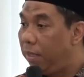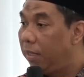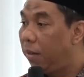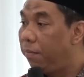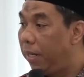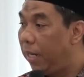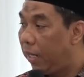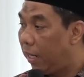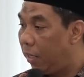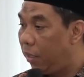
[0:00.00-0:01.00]
minta
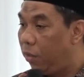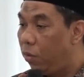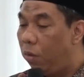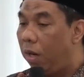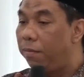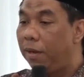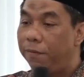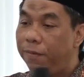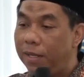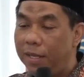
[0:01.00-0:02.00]
bayaran, itu ulama
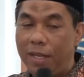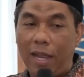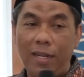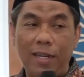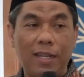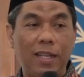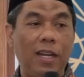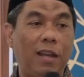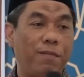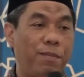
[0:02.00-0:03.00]
fikih ada
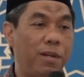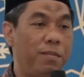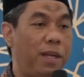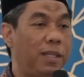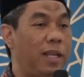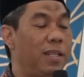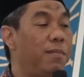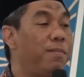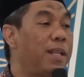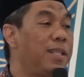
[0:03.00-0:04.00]
khilaf perdebatannya
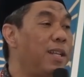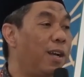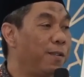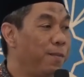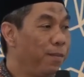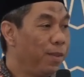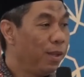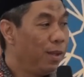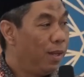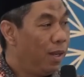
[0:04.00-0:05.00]
panjang.
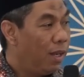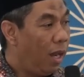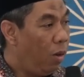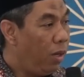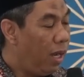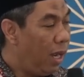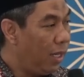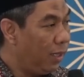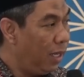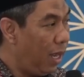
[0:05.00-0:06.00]
Kalau yang
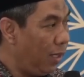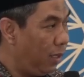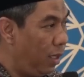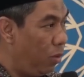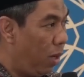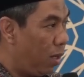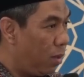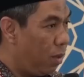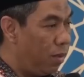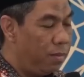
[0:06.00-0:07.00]
hati-hati
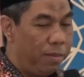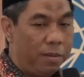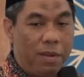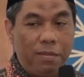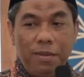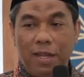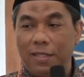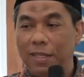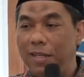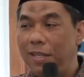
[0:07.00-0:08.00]
warok memang
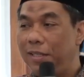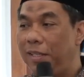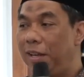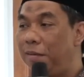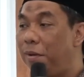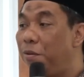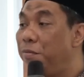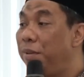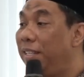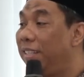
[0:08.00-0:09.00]
biasanya tidak mau
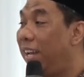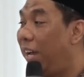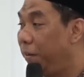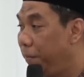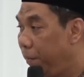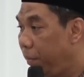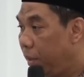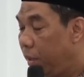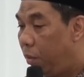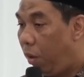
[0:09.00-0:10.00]
minta.
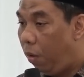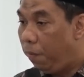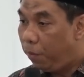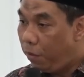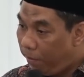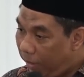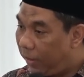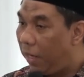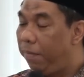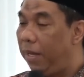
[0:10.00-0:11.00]
Walaupun
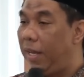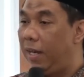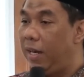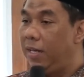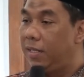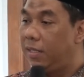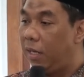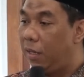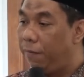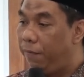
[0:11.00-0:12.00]
minta bayaran
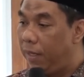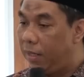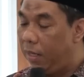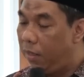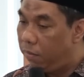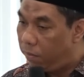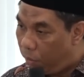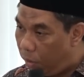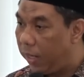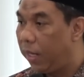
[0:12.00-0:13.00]
secara fikih
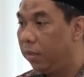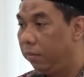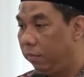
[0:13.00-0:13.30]
boleh